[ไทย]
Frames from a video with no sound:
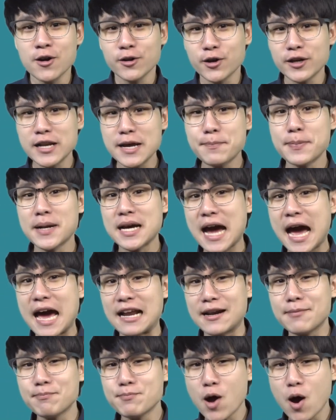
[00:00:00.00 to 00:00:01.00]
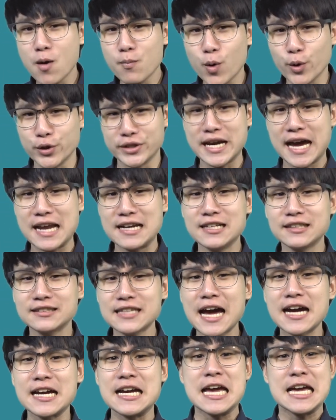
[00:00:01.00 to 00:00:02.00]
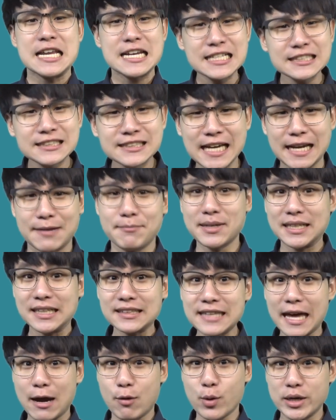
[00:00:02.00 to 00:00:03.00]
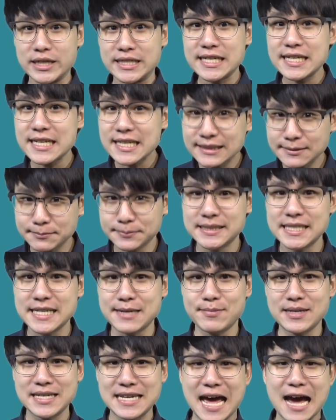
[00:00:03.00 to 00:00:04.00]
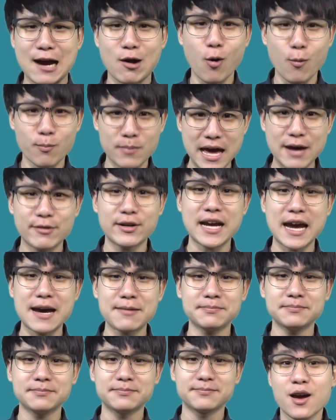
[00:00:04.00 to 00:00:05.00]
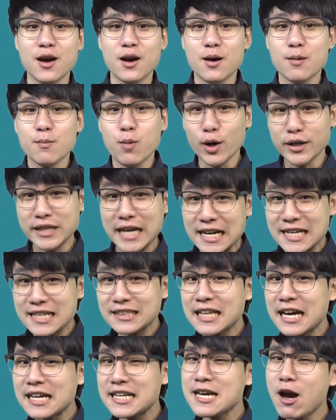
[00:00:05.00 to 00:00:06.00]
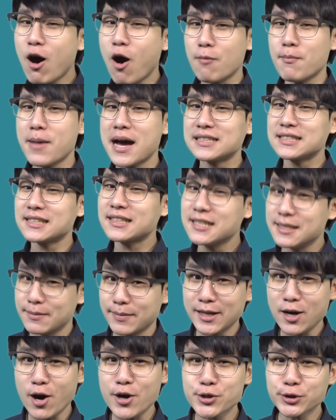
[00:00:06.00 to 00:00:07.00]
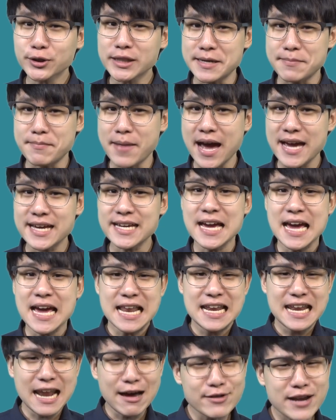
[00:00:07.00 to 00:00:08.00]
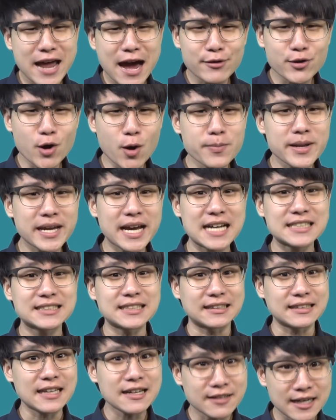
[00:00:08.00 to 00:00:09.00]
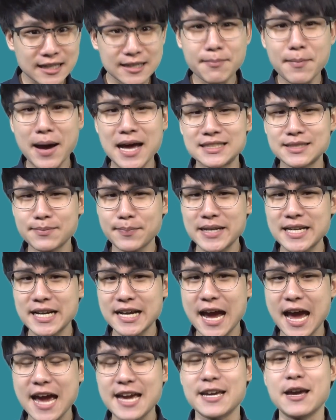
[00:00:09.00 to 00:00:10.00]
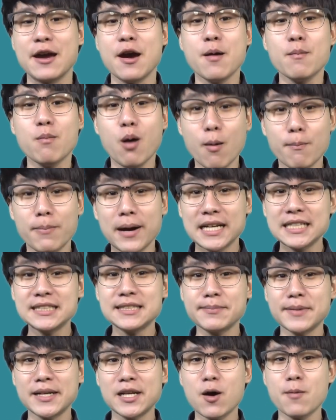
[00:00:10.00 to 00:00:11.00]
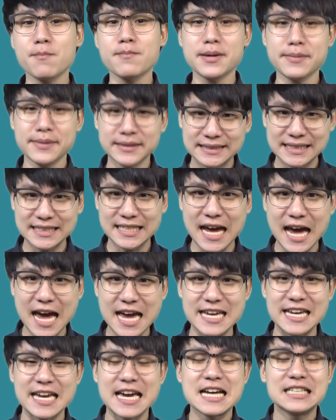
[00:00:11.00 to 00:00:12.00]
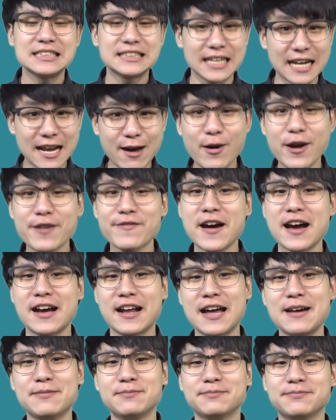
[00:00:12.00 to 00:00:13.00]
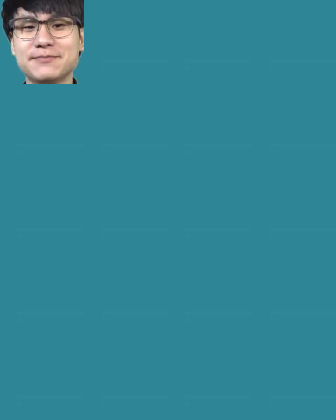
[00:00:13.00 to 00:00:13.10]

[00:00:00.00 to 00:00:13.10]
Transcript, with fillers: ก็ได้ประกาศรับรองผลการเลือกตั้งที่จัดมาตั้งแต่วันที่ ยี่สิบสี่ มีนาคมแล้วนะครับผลการเลือกตั้งที่ออกมาจะถือเป็นข้อยุติไหมแล้วแนวโน้มในการจัดตั้งรัฐบาลจะเป็นยังไงผมภริจิต เป็นธม บี บี ซี ไทยจะเล่าให้ฟังครับ